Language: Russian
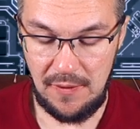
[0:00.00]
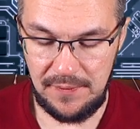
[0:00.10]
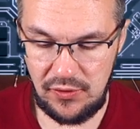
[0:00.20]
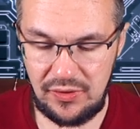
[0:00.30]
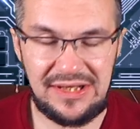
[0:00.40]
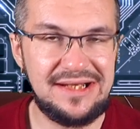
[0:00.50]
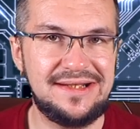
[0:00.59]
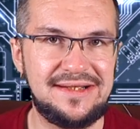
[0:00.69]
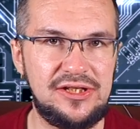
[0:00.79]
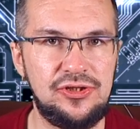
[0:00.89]
Но
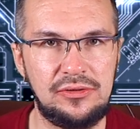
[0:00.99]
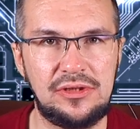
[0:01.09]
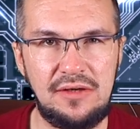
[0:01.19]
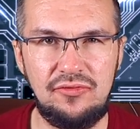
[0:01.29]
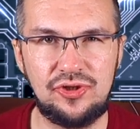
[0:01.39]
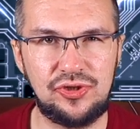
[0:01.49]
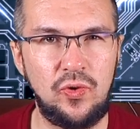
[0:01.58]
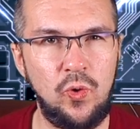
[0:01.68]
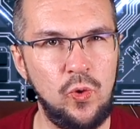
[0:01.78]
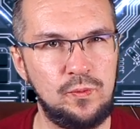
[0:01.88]
за счет того,
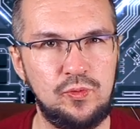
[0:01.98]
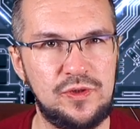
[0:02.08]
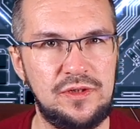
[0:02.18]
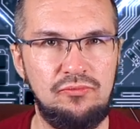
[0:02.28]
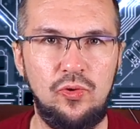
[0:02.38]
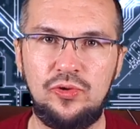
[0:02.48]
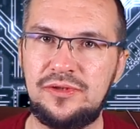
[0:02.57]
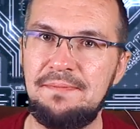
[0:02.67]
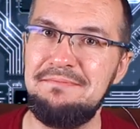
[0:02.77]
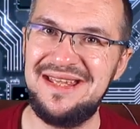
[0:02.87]
что корпусы
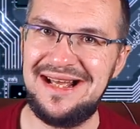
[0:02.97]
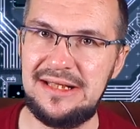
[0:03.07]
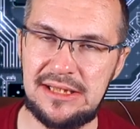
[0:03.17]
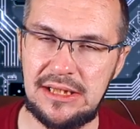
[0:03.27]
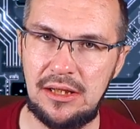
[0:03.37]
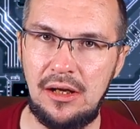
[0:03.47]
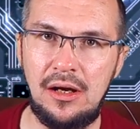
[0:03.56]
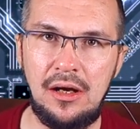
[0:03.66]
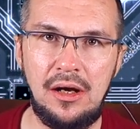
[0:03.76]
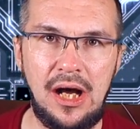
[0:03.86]
могут меняться,
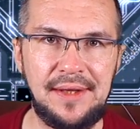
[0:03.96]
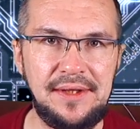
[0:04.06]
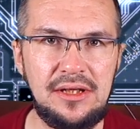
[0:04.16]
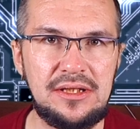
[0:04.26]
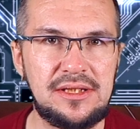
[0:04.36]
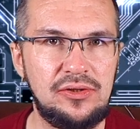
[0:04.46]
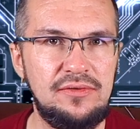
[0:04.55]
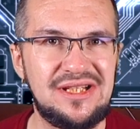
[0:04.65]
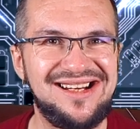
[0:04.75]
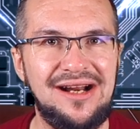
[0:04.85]
она
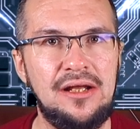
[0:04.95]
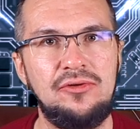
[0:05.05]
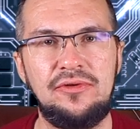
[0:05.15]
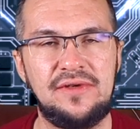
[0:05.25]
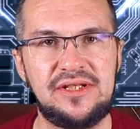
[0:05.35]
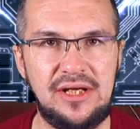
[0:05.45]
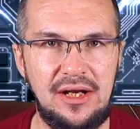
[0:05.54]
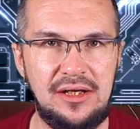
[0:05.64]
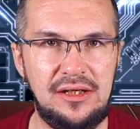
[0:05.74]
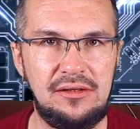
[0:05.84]
становится крайне
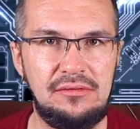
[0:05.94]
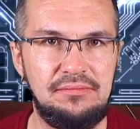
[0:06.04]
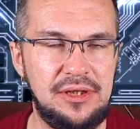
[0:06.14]
универсальной.